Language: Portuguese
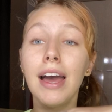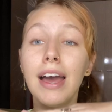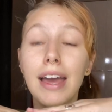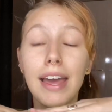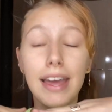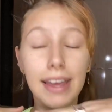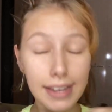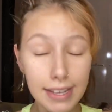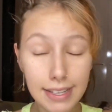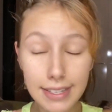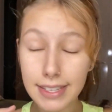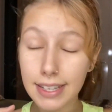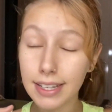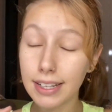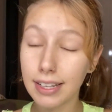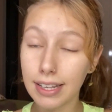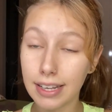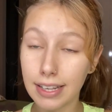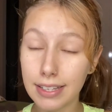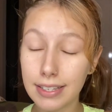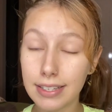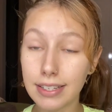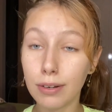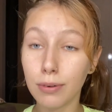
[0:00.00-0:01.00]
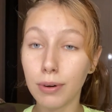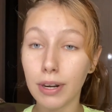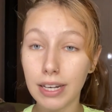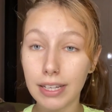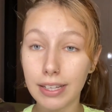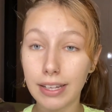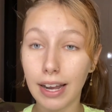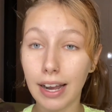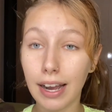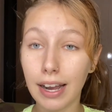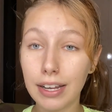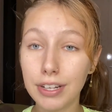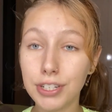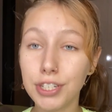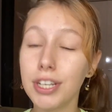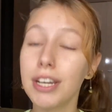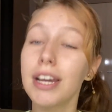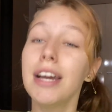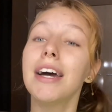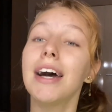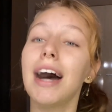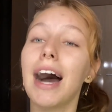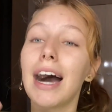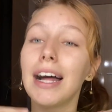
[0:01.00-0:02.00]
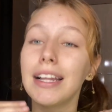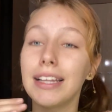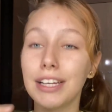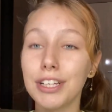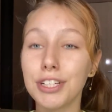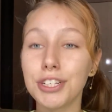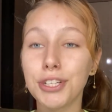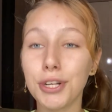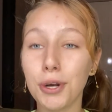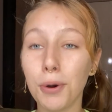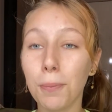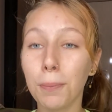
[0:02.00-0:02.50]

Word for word: excelência, qualidade, além de ter